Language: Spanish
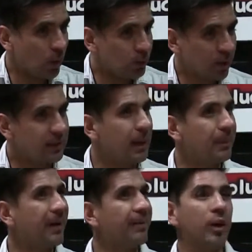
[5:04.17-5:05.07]
como se dice la
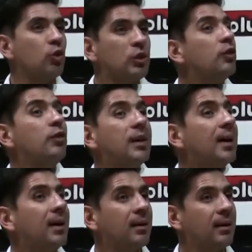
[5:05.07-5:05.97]
palabra no
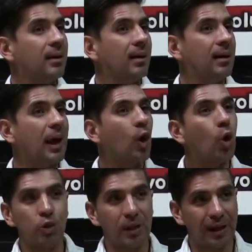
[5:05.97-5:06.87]
significa gran
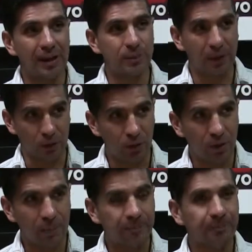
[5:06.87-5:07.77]
cosa en el
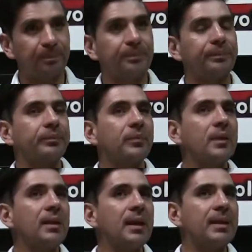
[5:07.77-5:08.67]
español.
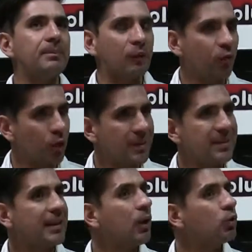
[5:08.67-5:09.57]
Performance
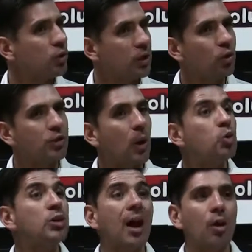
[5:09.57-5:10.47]
se ha traducido, se ha
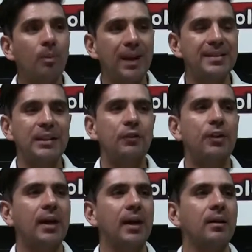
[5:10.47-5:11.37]
usado para
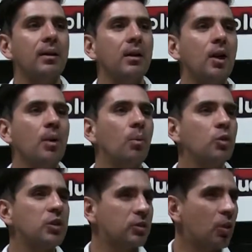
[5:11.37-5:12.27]
significar
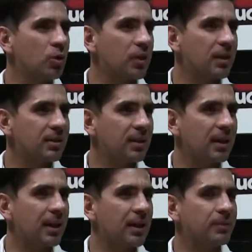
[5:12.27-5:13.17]
muchas cosas
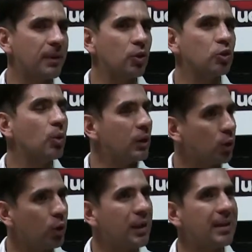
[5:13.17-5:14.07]
en el español, sobre
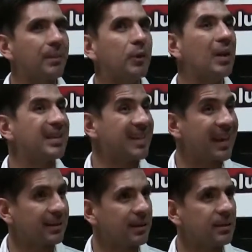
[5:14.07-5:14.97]
todo en el ámbito de las
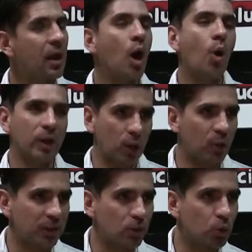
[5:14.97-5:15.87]
artes, aunque no
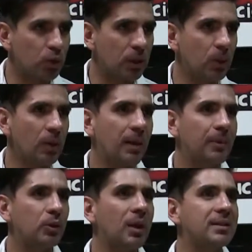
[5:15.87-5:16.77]
es exclusivo del
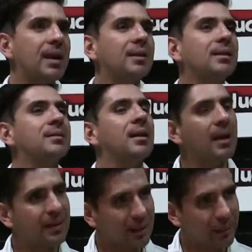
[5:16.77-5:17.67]
ámbito de las artes,
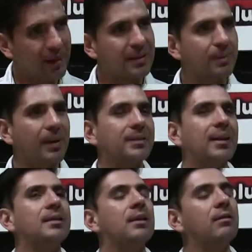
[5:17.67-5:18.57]
también hace parte
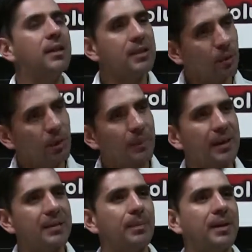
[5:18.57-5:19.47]
del activismo,
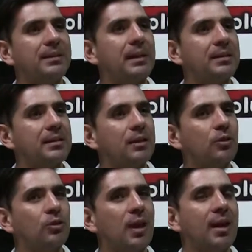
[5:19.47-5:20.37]
también hace parte de las ciencias
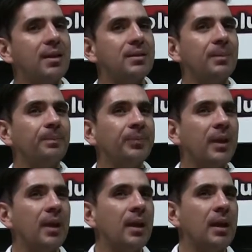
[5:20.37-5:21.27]
sociales.
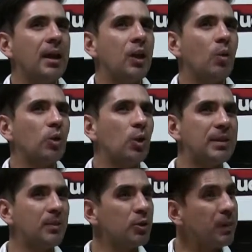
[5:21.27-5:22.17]
Cuando
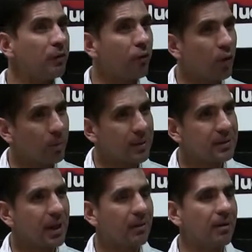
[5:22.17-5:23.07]
decimos
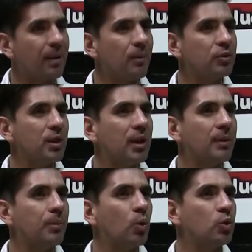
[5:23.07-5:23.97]
performance, hablamos
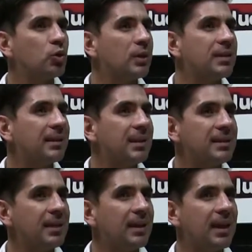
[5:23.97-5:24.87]
de producciones
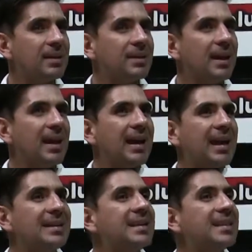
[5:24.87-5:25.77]
artísticas
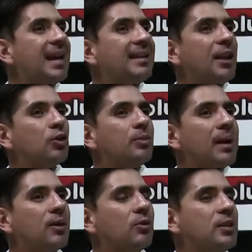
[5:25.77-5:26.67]
que se salen de los
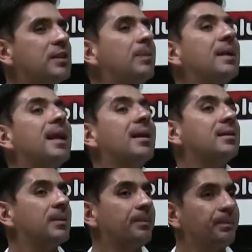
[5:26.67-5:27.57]
marcos
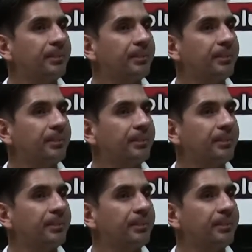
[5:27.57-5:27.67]
disciplinares.